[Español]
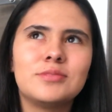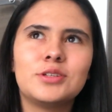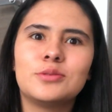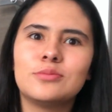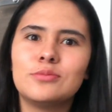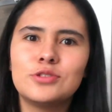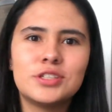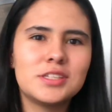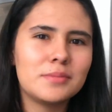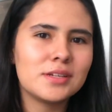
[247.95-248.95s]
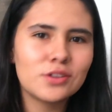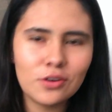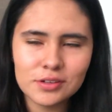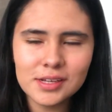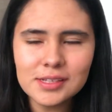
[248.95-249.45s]
bueno, muchísimas
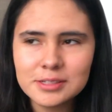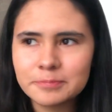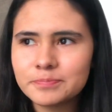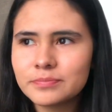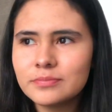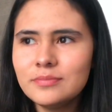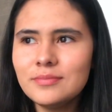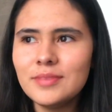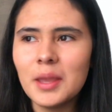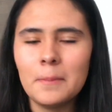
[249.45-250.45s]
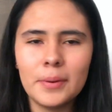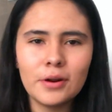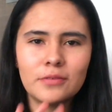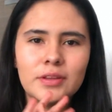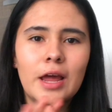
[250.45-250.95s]
cosas,
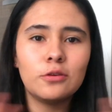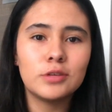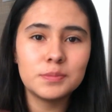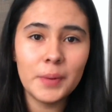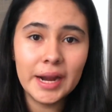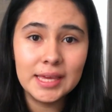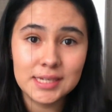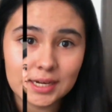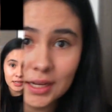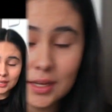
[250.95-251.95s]
pero al final uno espera y ya.